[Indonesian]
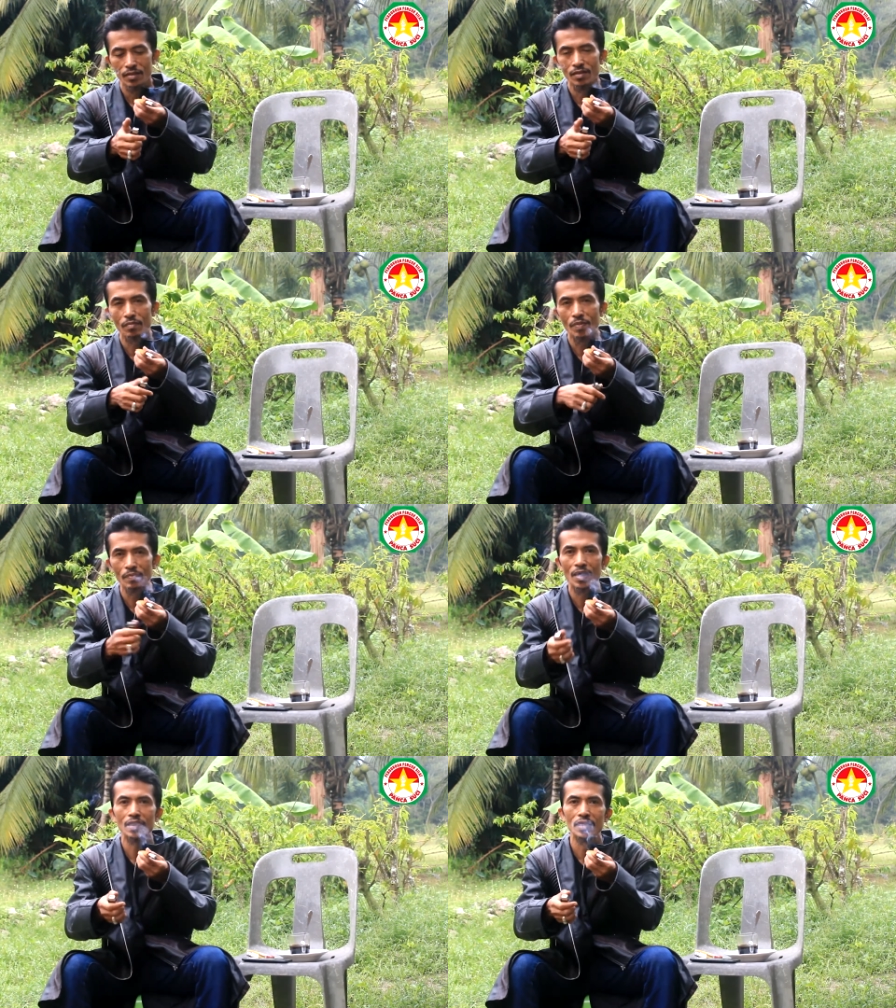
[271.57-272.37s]
Jam 4
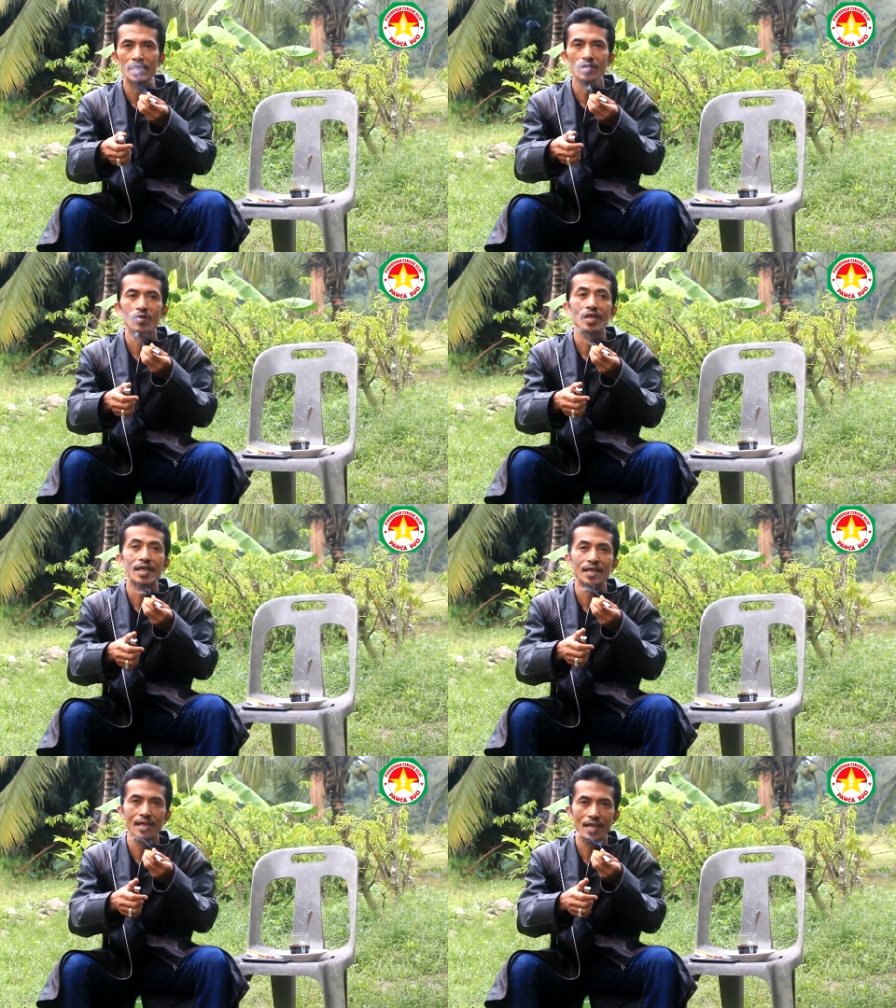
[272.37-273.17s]
pagi
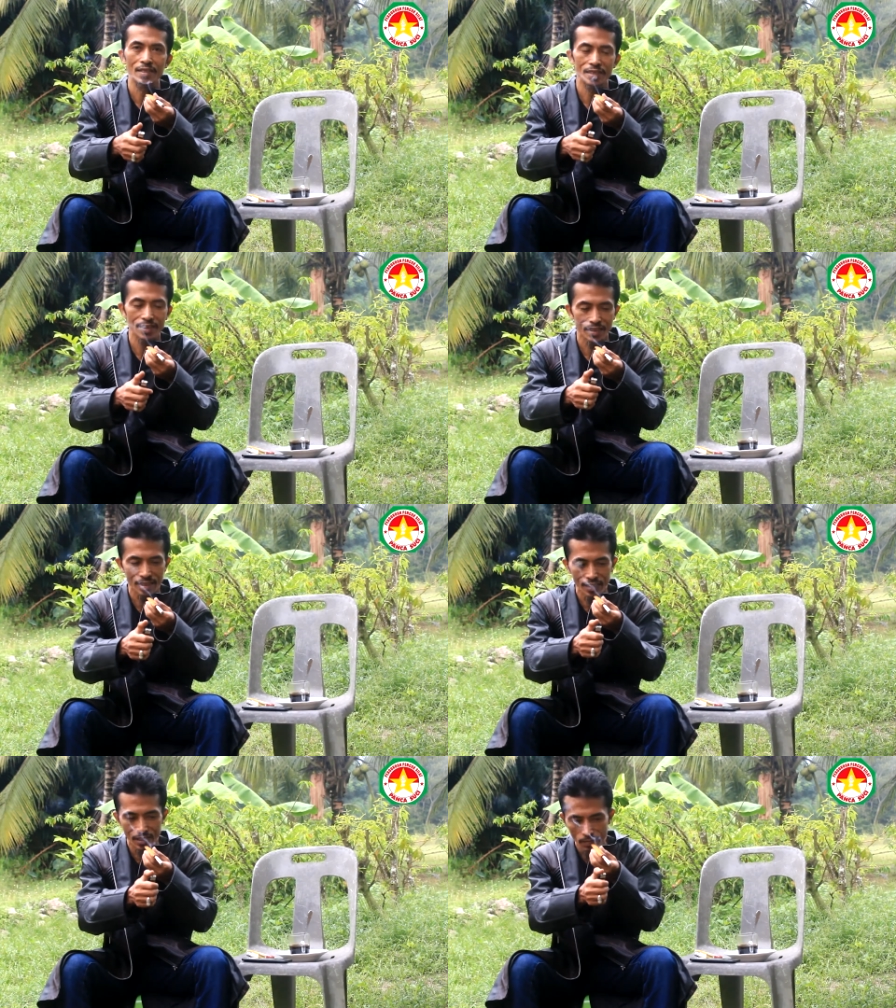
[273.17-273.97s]
olahraga
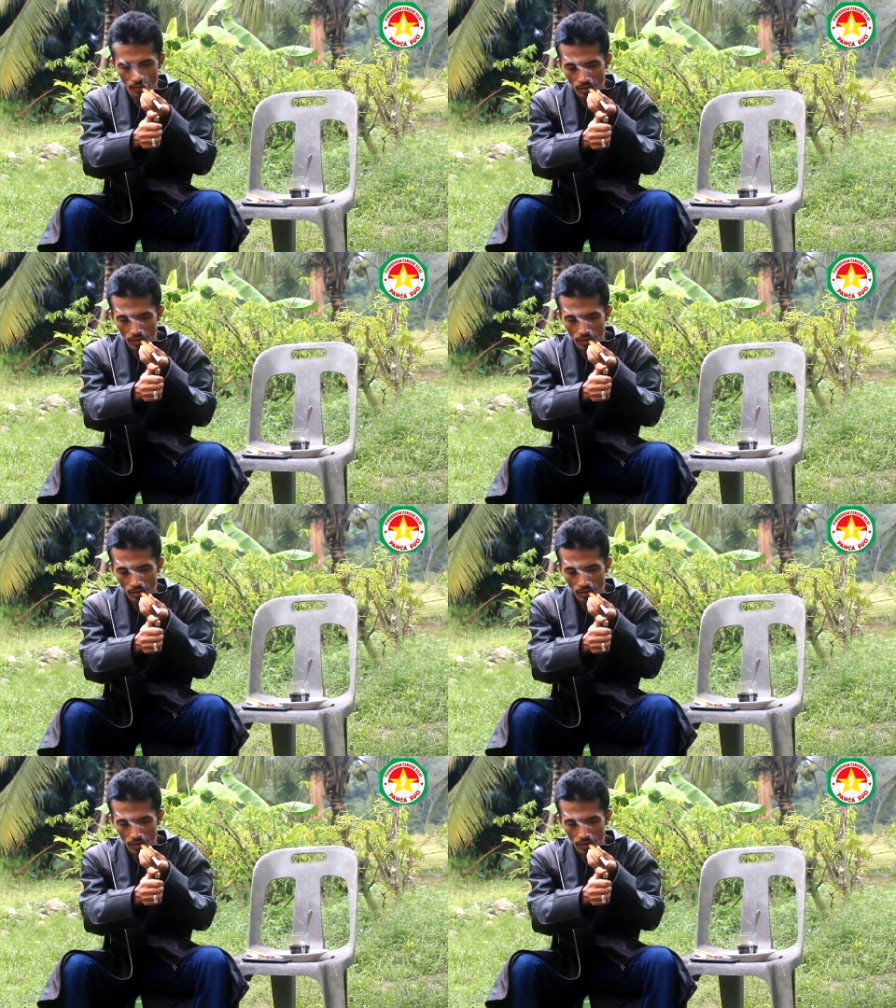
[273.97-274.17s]
sedikit,